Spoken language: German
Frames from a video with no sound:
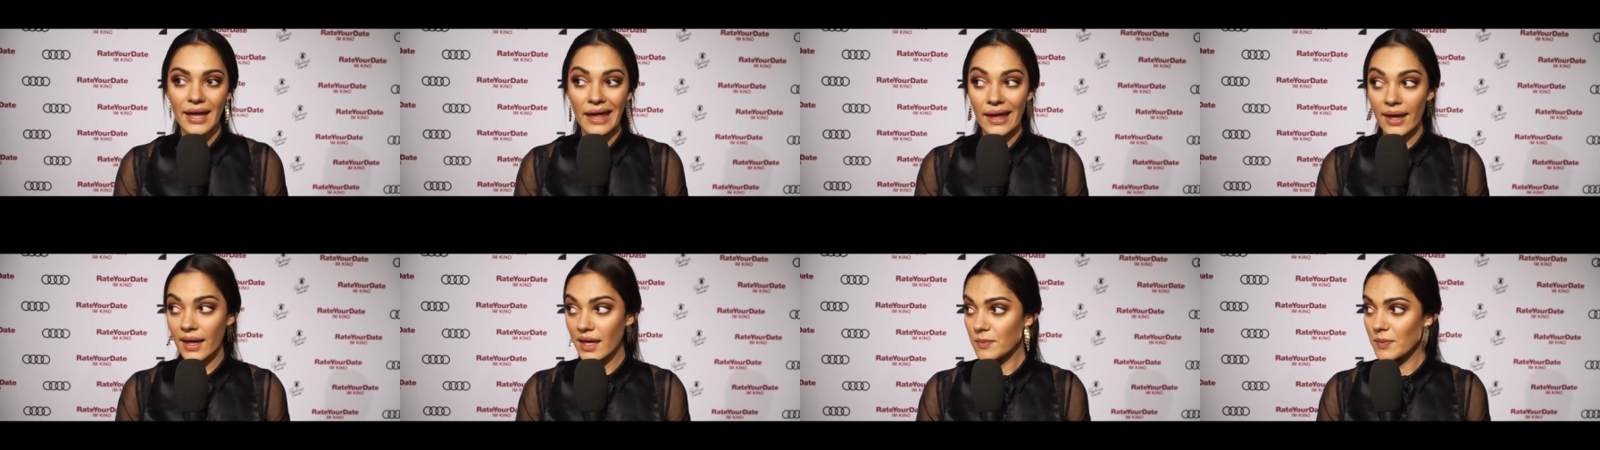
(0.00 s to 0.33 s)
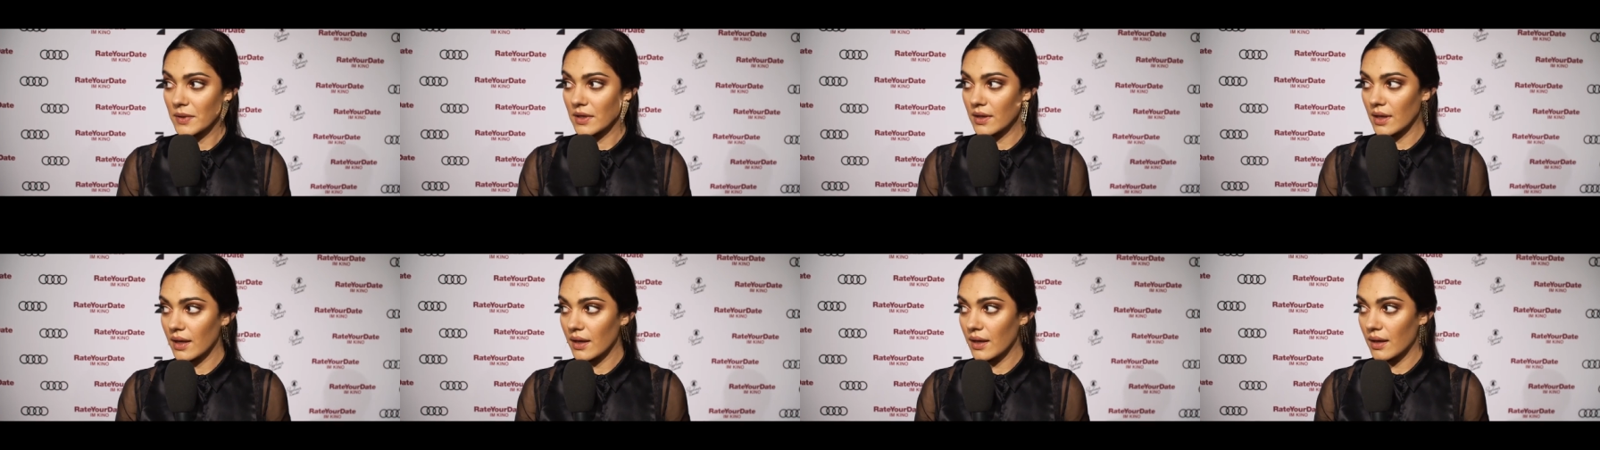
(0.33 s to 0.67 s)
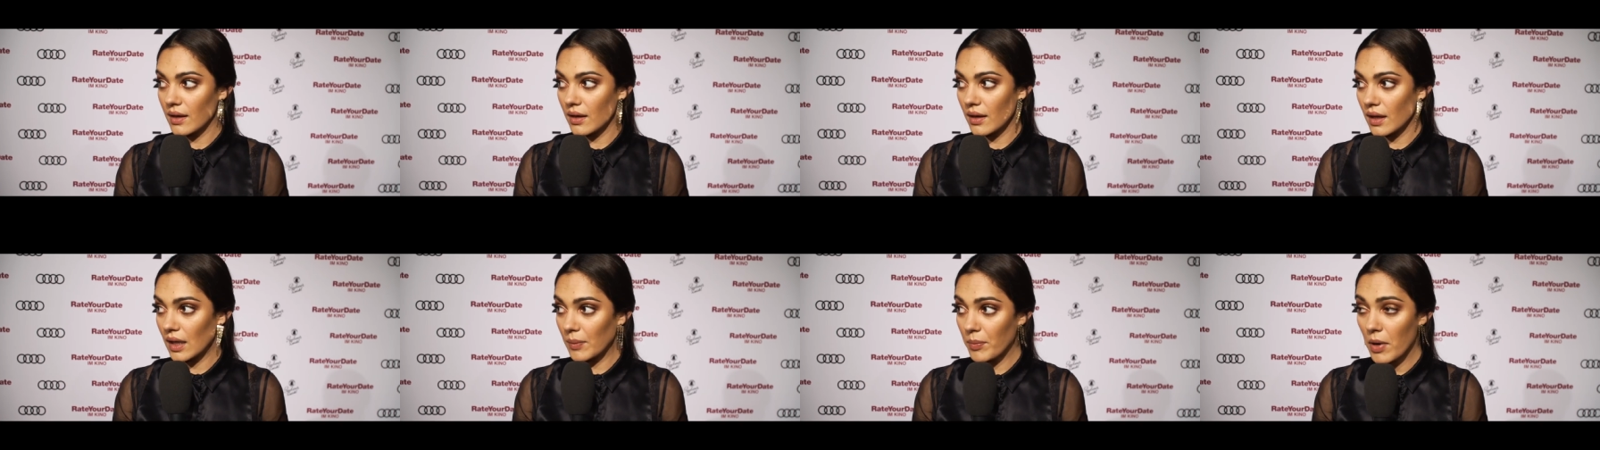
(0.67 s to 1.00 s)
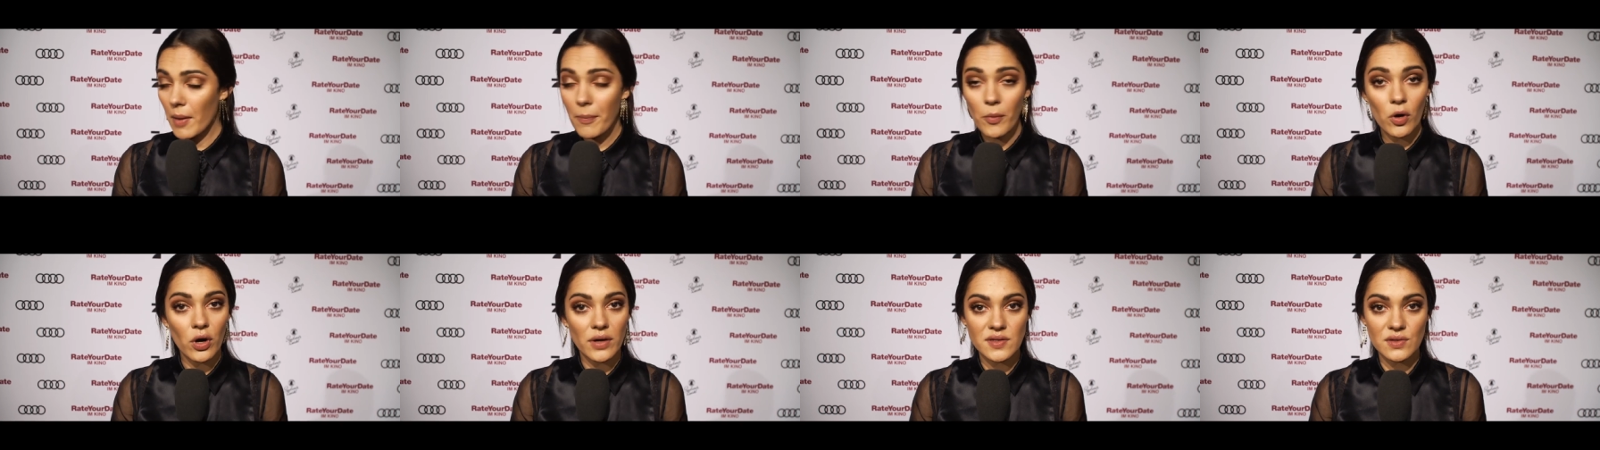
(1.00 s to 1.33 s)
Äh, ich bin äh,
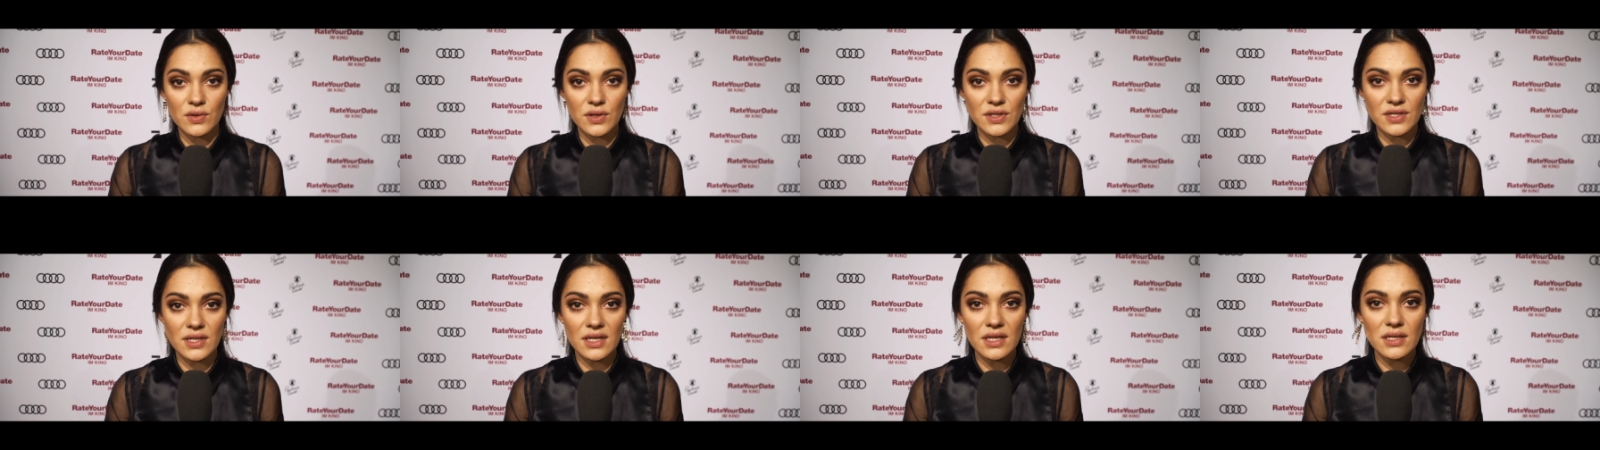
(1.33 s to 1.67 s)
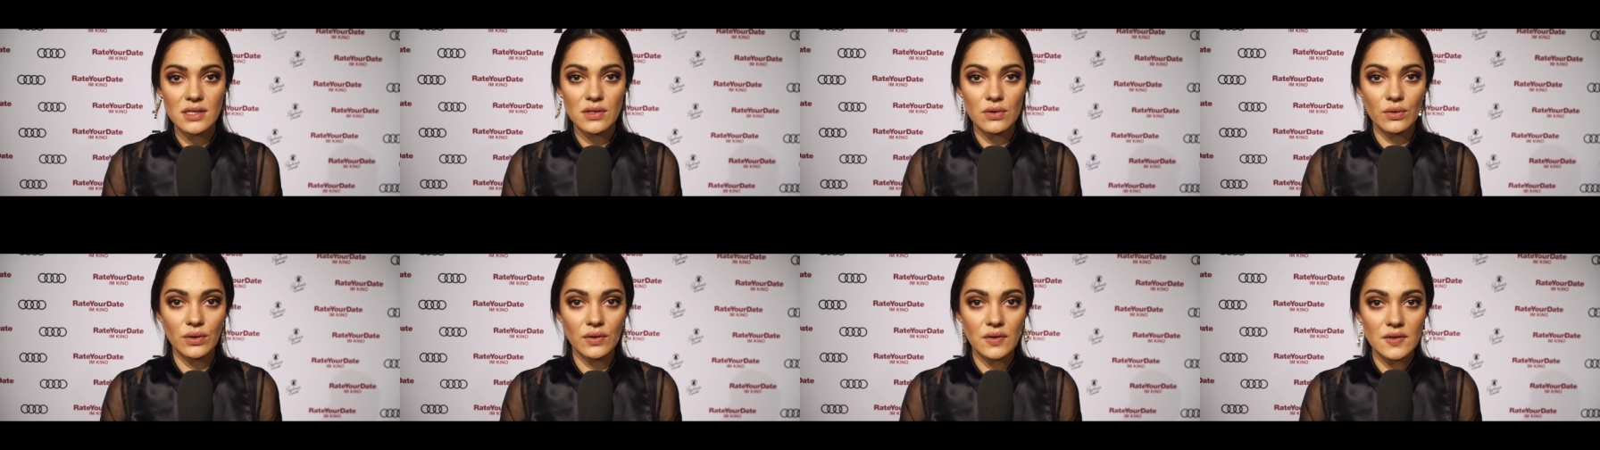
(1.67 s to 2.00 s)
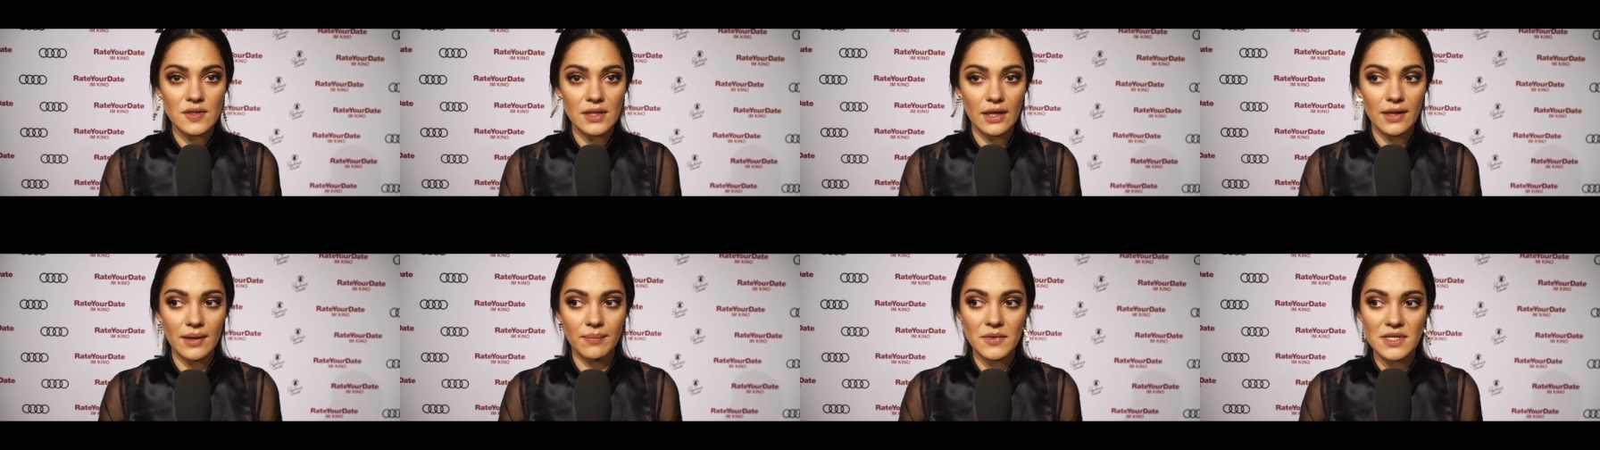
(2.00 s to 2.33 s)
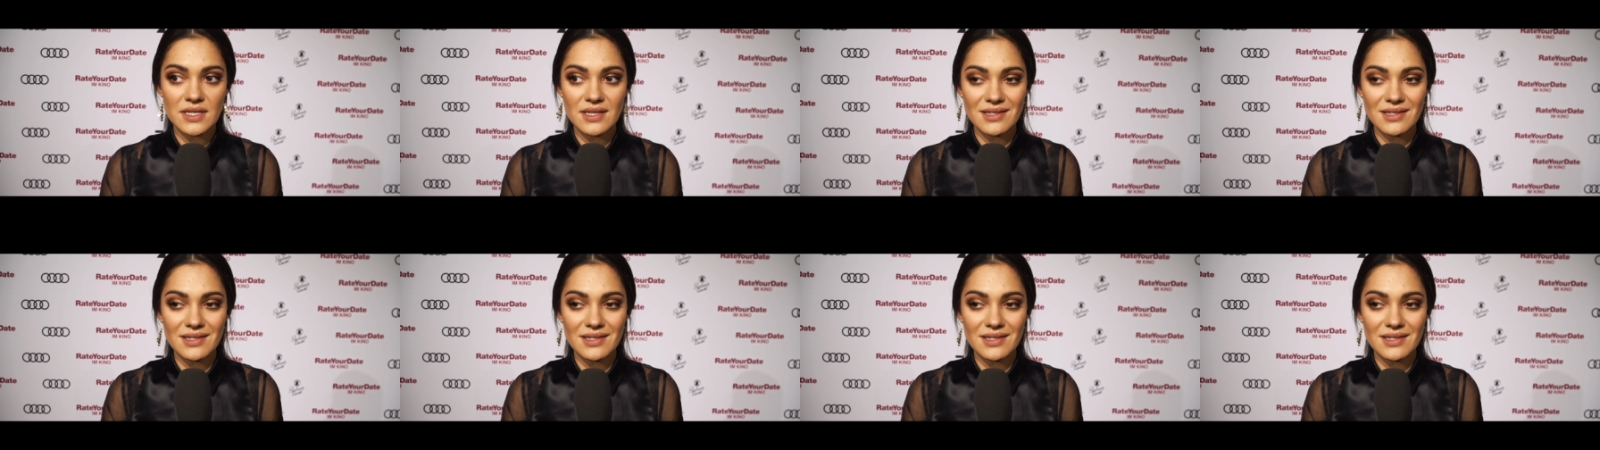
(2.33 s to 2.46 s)
Popcorn-süchtig und ähm,